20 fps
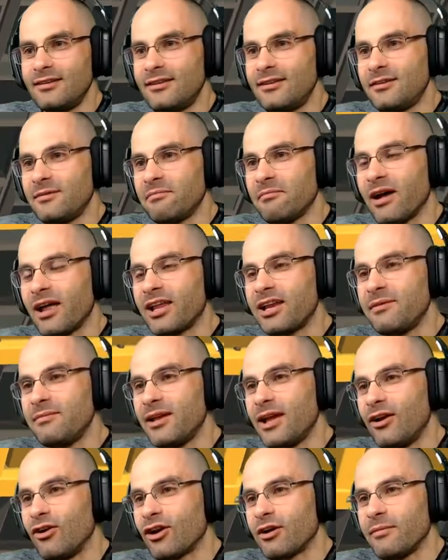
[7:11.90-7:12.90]
Madre
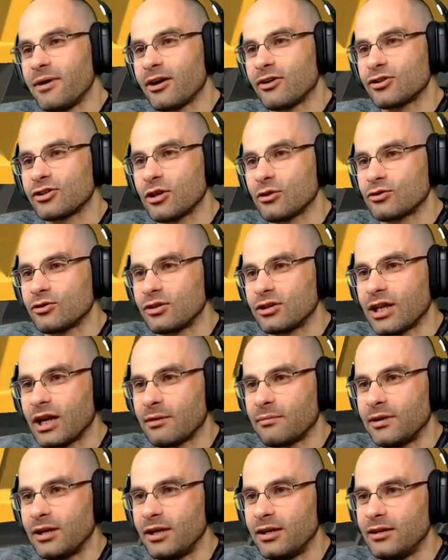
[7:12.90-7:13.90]
mía, lo que me ha costado
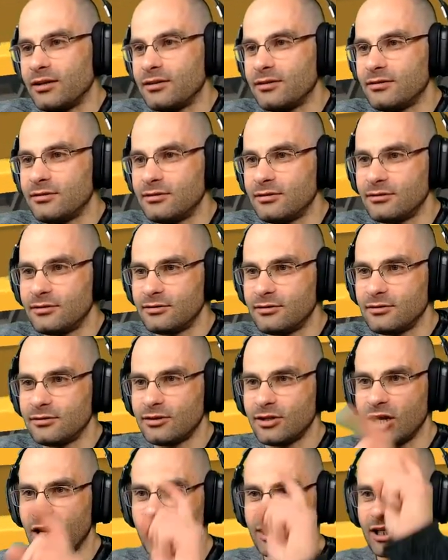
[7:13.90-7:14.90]
soltarme. que
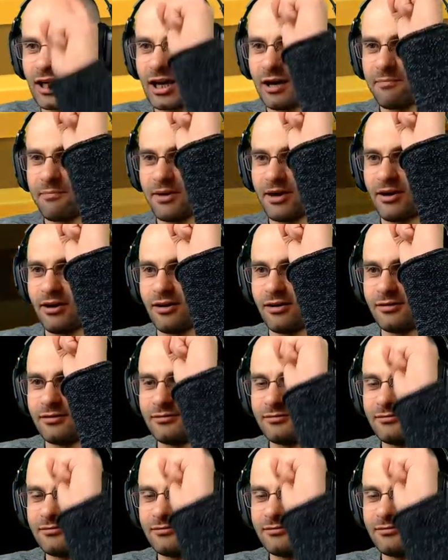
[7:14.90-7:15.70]
¿Quién es el campeón?